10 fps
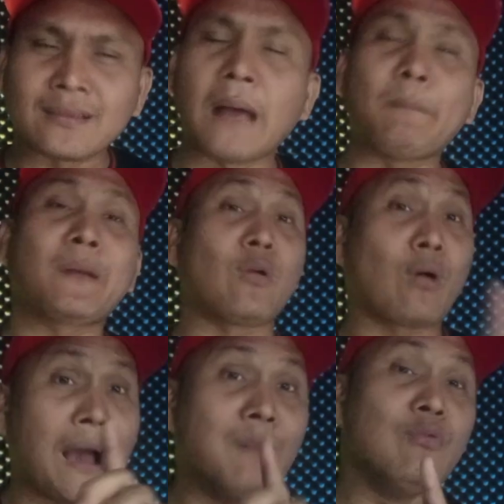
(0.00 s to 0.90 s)
Tapi kalau
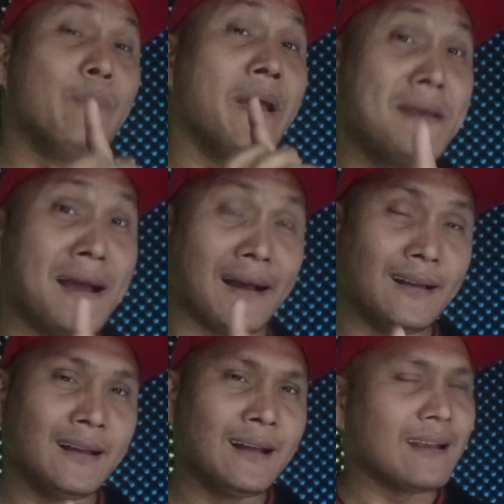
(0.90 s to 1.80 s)
kamu beda,
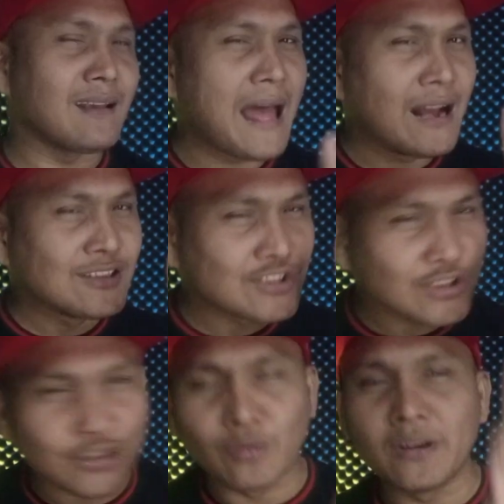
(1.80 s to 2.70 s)
langsung